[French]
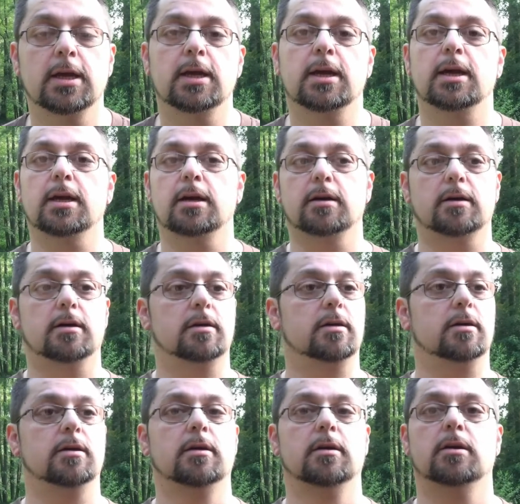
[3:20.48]

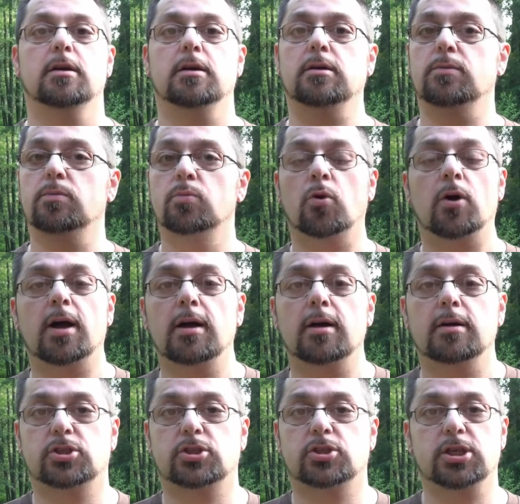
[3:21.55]
Euh, moi,
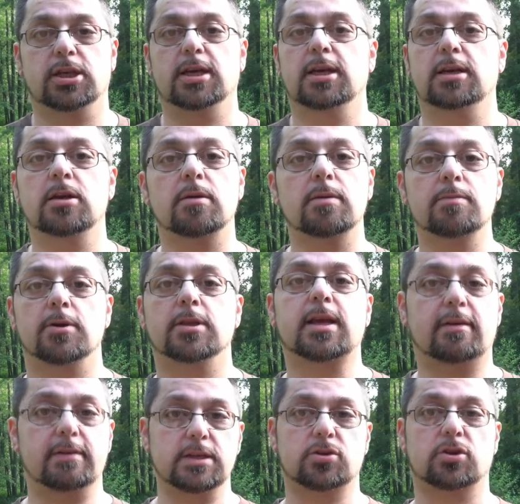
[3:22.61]
j'ai énormément
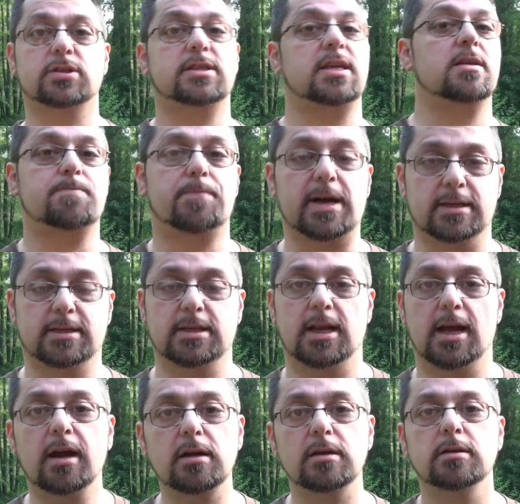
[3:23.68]
travaillé sur cette
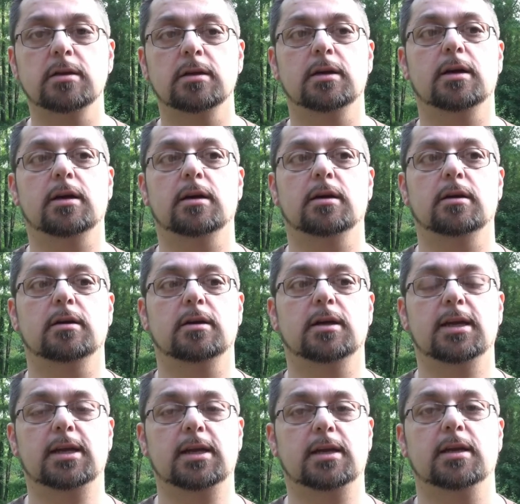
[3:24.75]
partie-là euh,
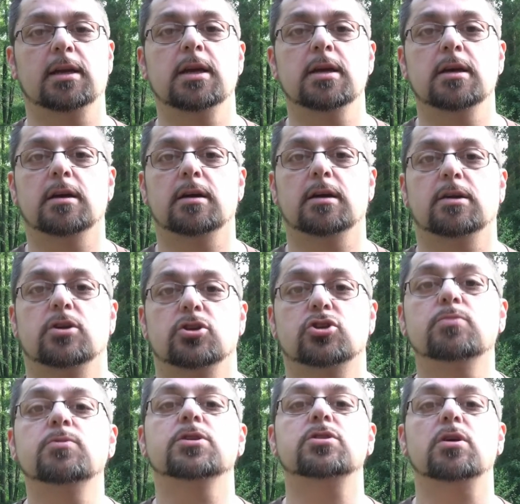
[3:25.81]
et euh, je
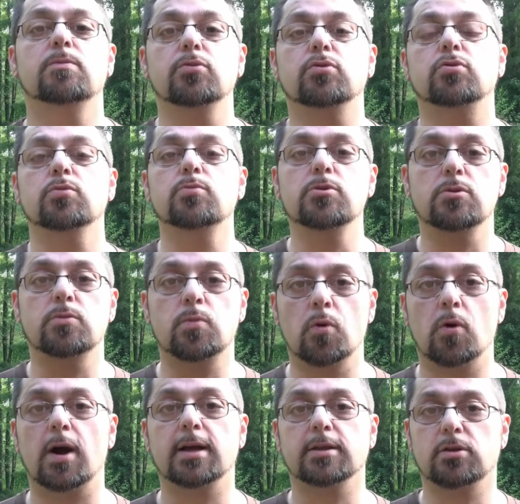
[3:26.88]
me sens beaucoup mieux
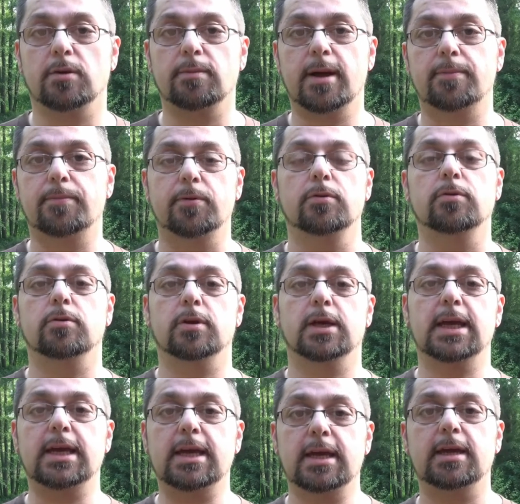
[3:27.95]
moi dans ma peau
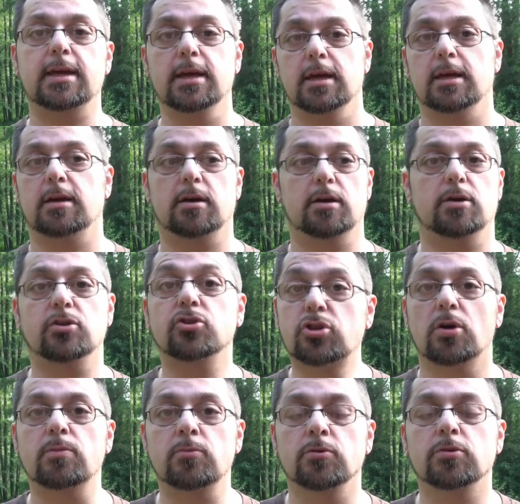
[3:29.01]
et
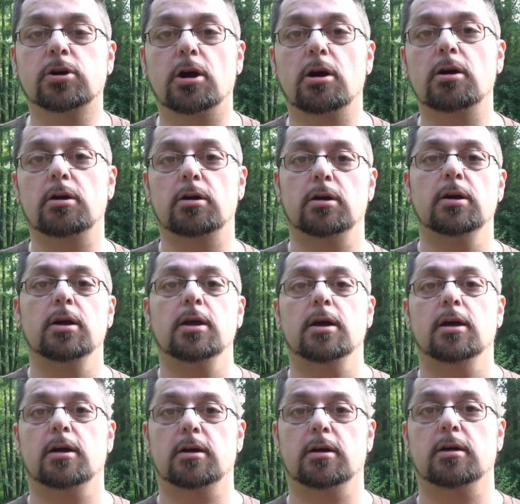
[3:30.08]
dans mon corps
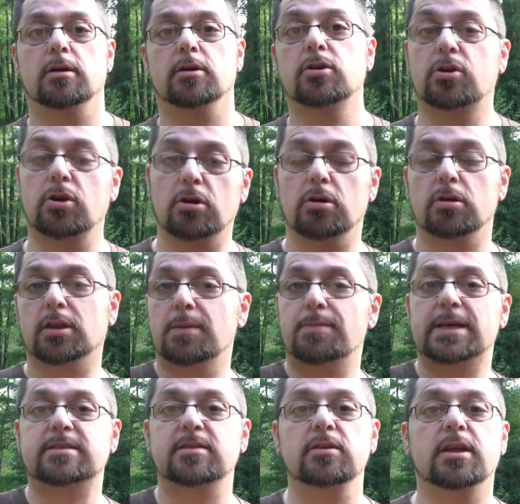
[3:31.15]
euh, que des
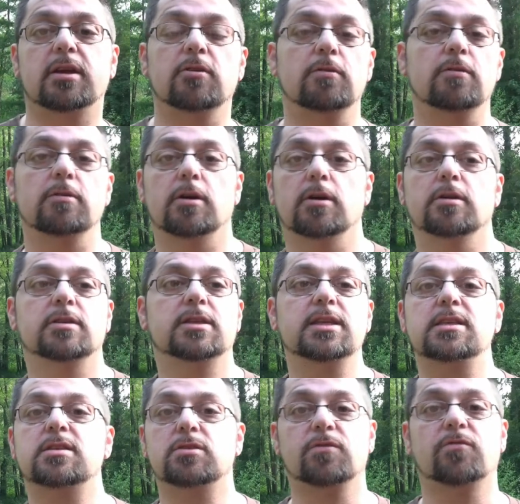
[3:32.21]
personnes qui ont
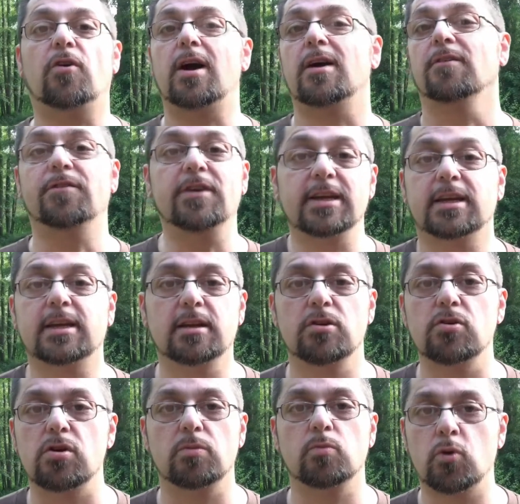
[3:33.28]
10 euh, voire 20
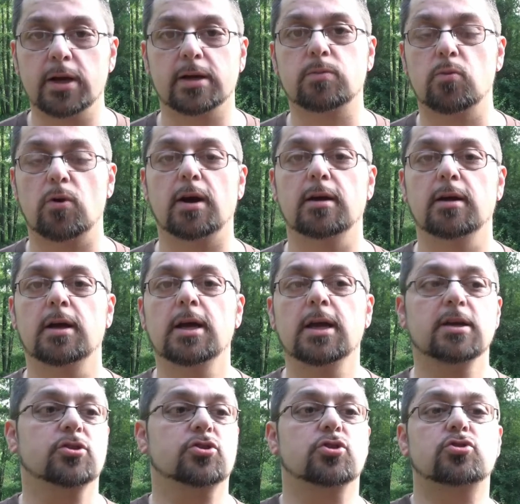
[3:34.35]
kilos en moins que moi.
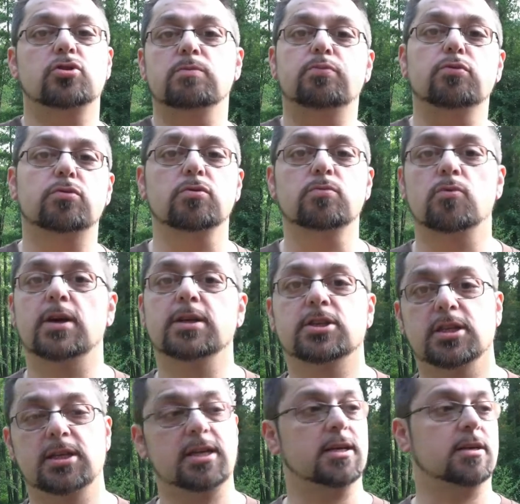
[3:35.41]
Je suis beaucoup moins
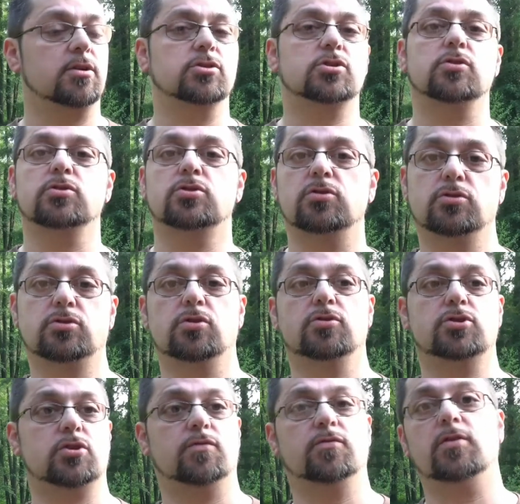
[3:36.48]
gêné quand
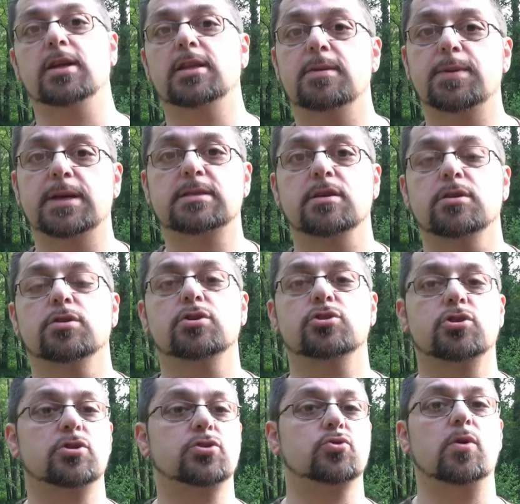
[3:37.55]
je, vois des personnes que
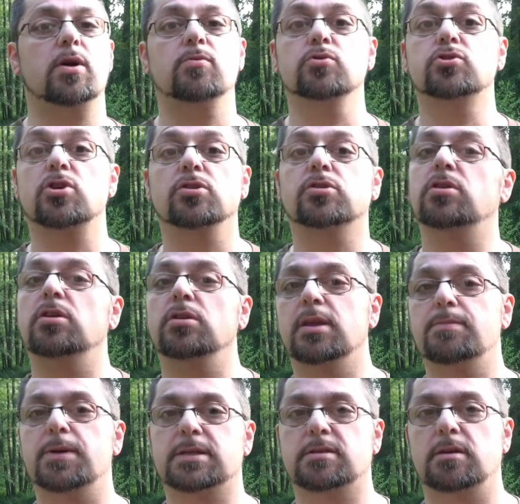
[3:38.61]
je reçois ou j'entends des
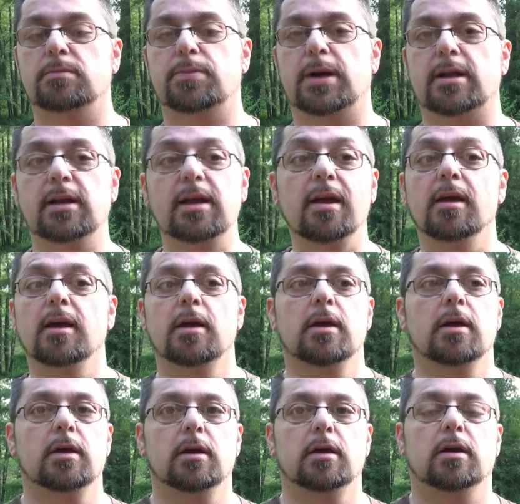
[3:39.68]
personnes parler.
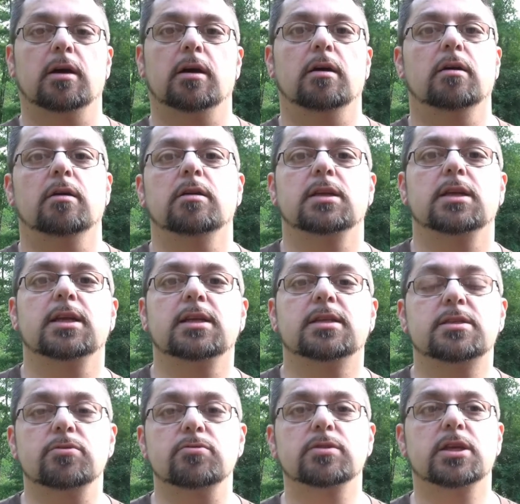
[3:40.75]
Euh,
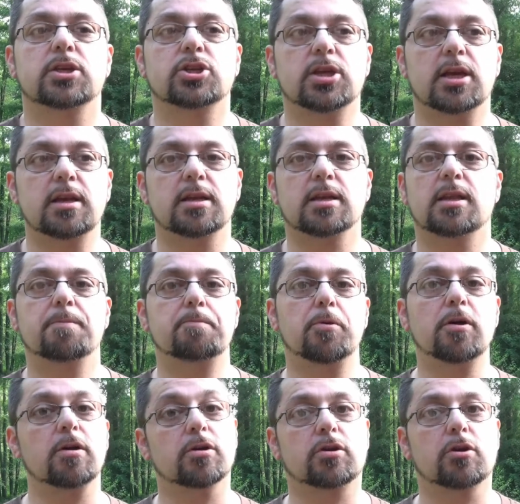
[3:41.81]
ils ont des gênes et des
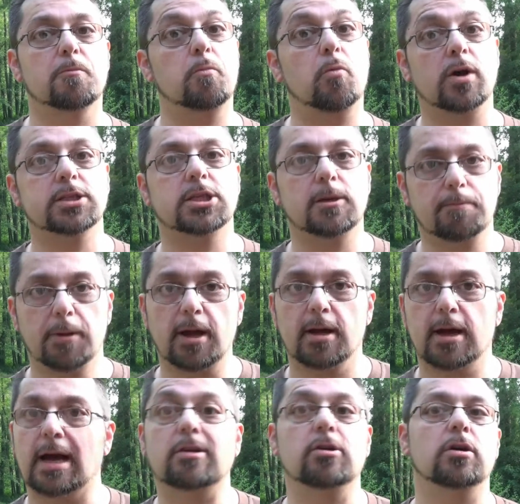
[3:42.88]
peurs que moi j'ai pas,
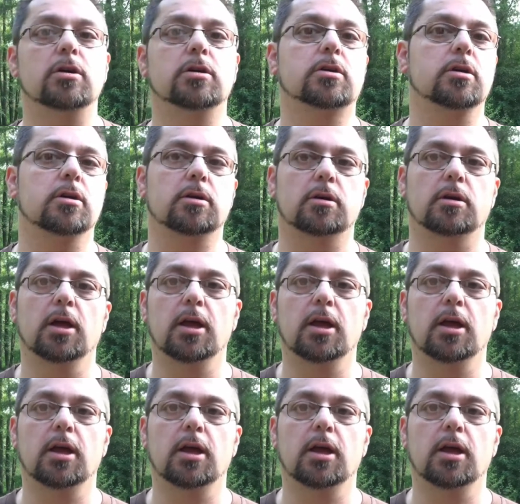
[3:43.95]
alors que,